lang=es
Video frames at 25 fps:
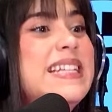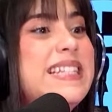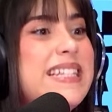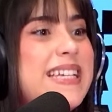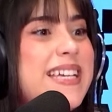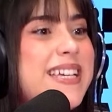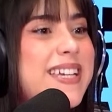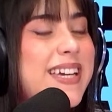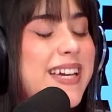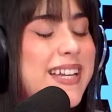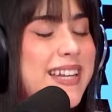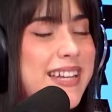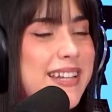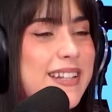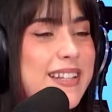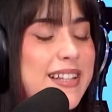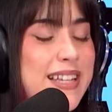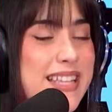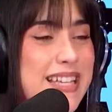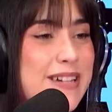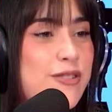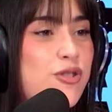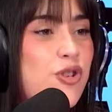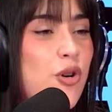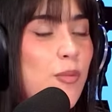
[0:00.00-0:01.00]
Sí, y
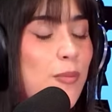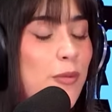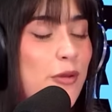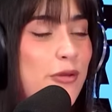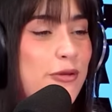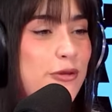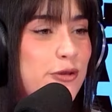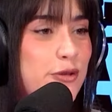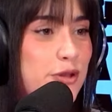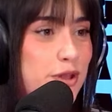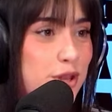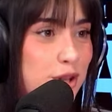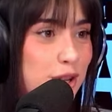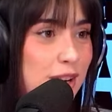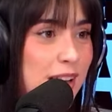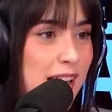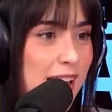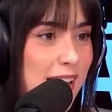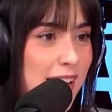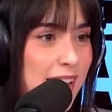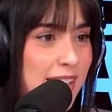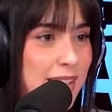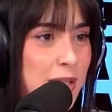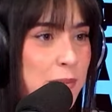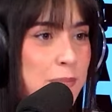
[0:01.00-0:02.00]
en, cómo funciona
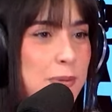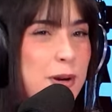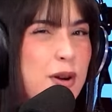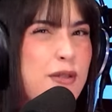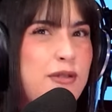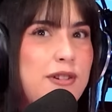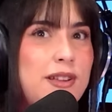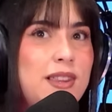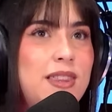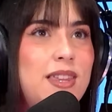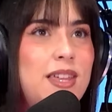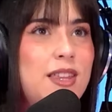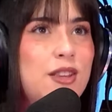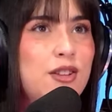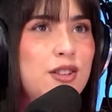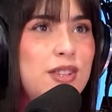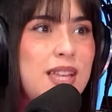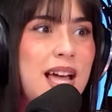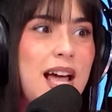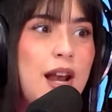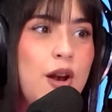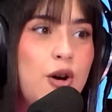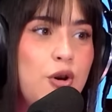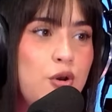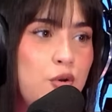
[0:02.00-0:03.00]
el arte, pero
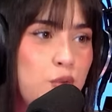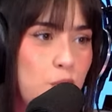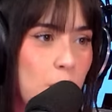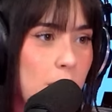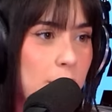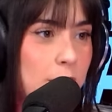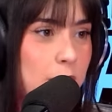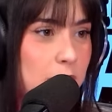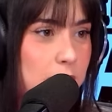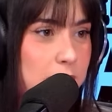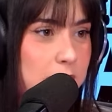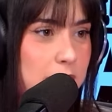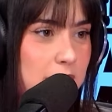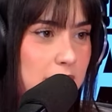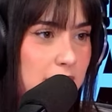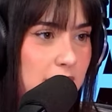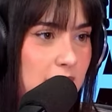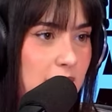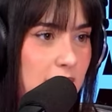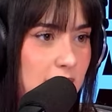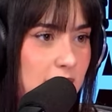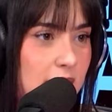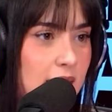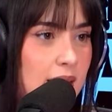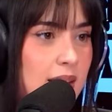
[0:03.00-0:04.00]
ofreciéndote algo nuevo, en
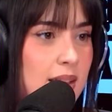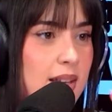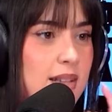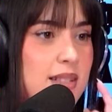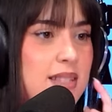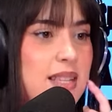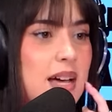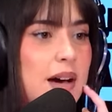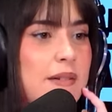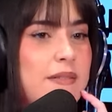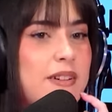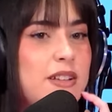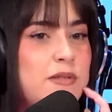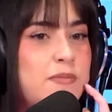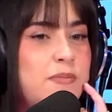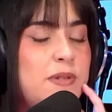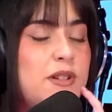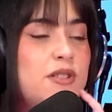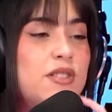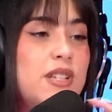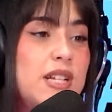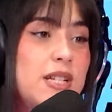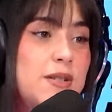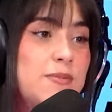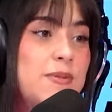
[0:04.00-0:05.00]
verdad, ¿sabes?
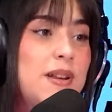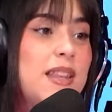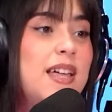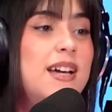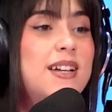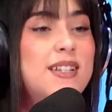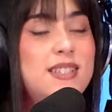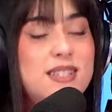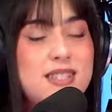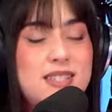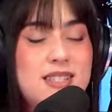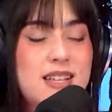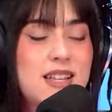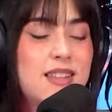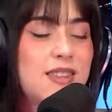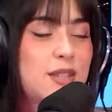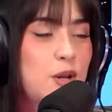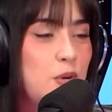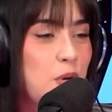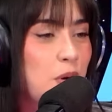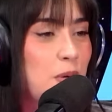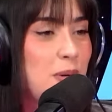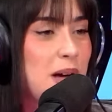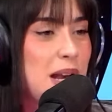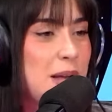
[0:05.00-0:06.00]
Pero sí que es verdad que si ese
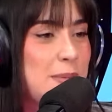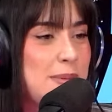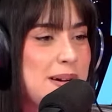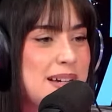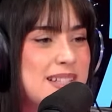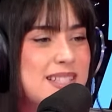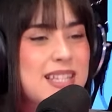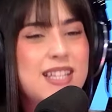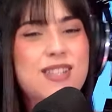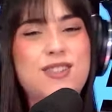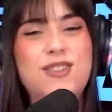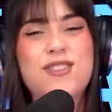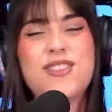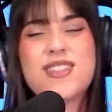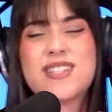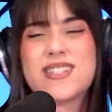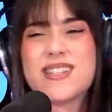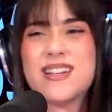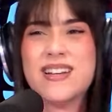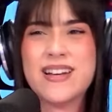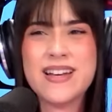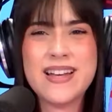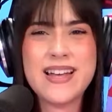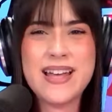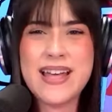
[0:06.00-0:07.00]
antiguo vale más. Entonces,
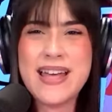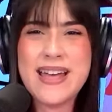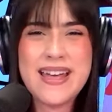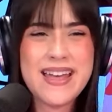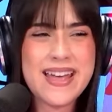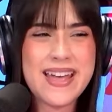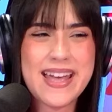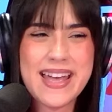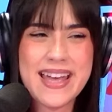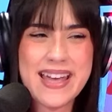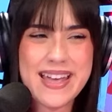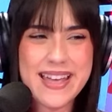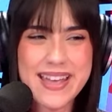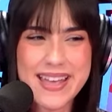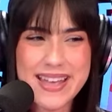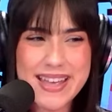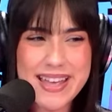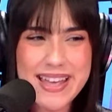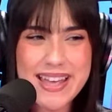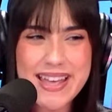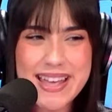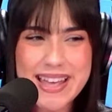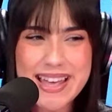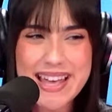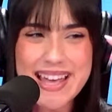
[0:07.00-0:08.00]

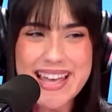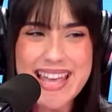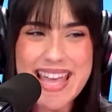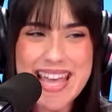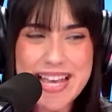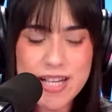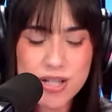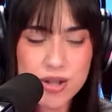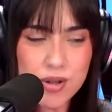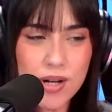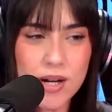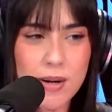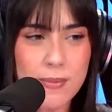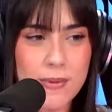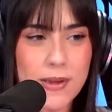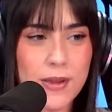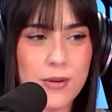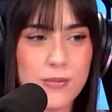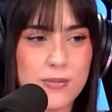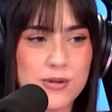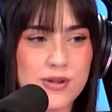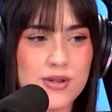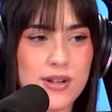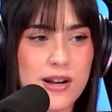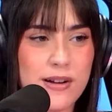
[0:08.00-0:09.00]
esto ha cambiado
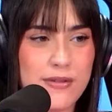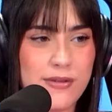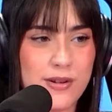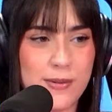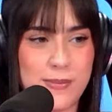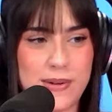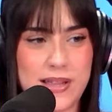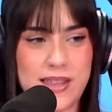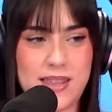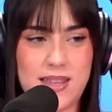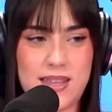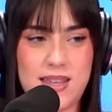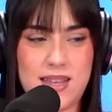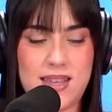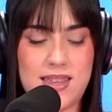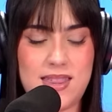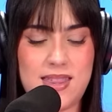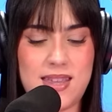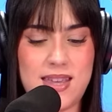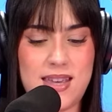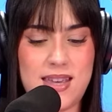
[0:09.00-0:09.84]
mucho la forma de,